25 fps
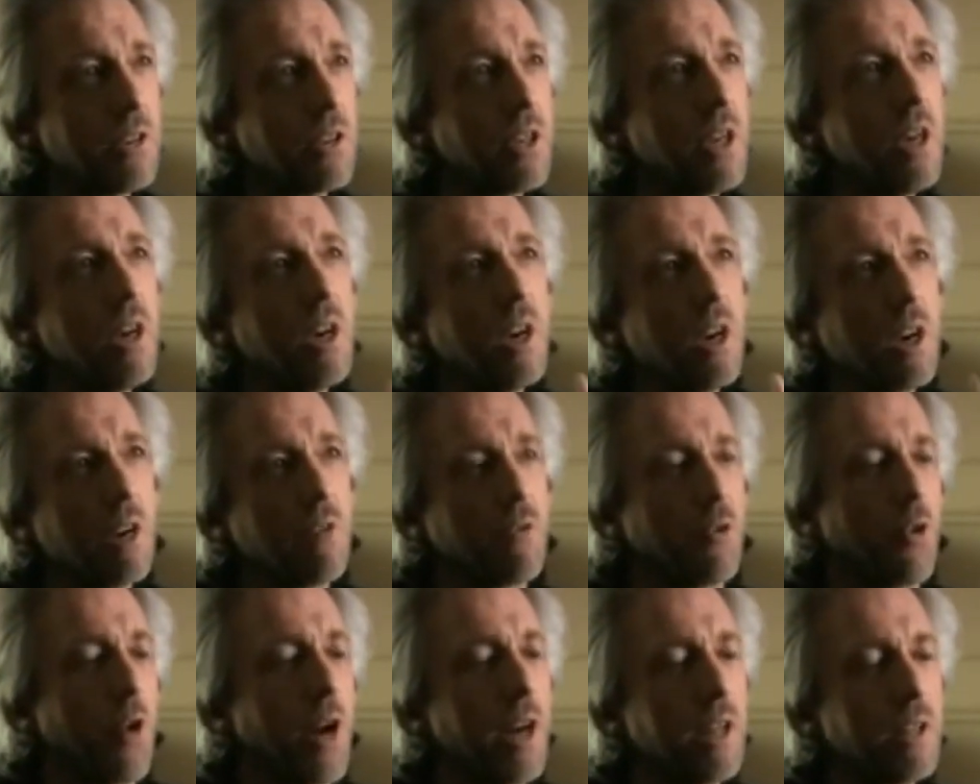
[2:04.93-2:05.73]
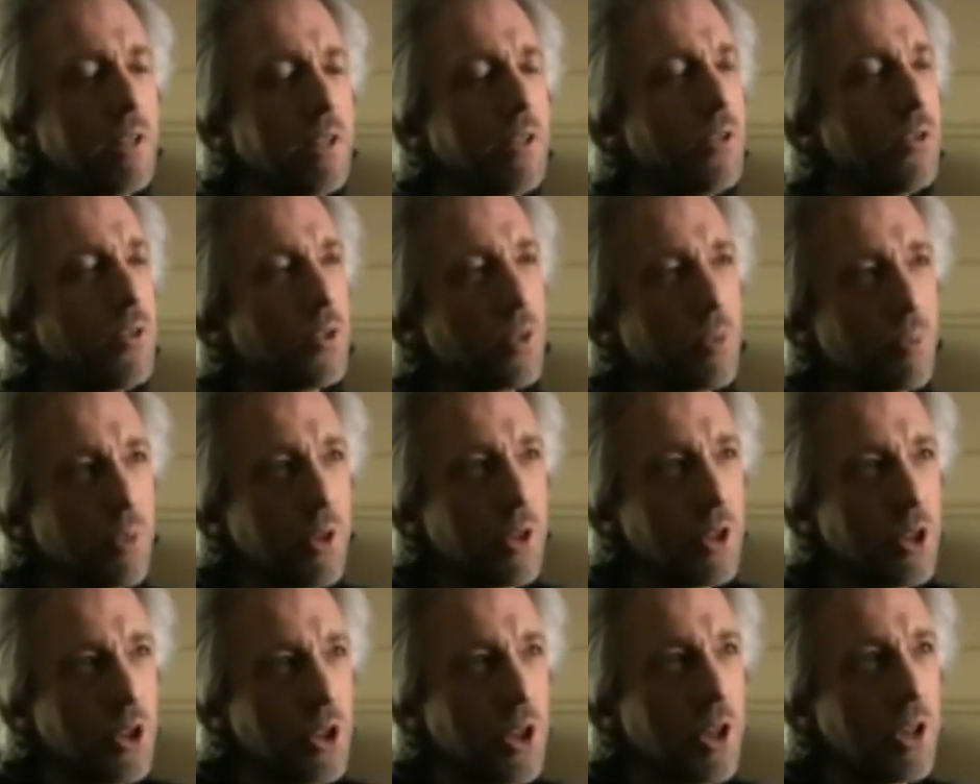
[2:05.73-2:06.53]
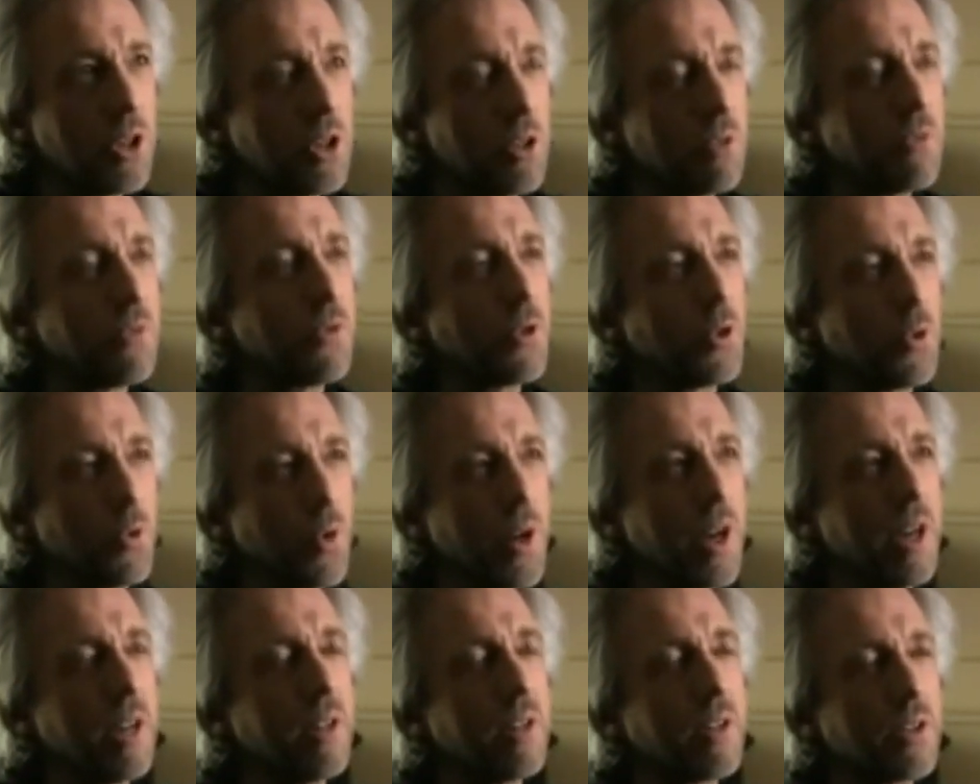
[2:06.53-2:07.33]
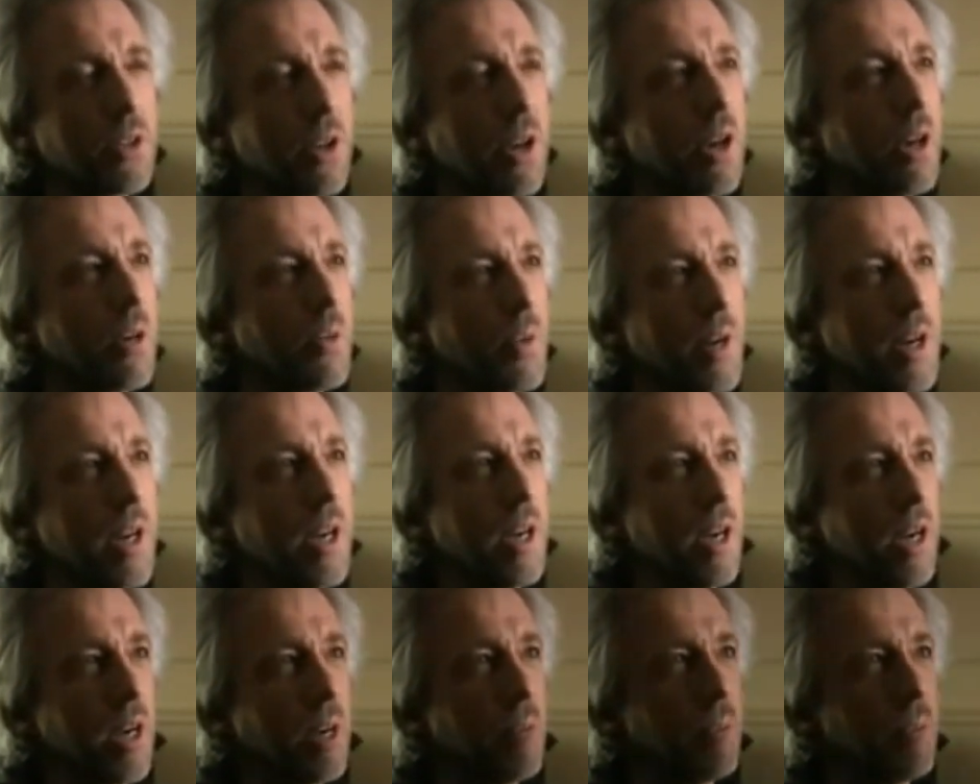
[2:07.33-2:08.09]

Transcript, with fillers: He expresado mi gratitud y mi reconocimiento por la lluvia que ya ha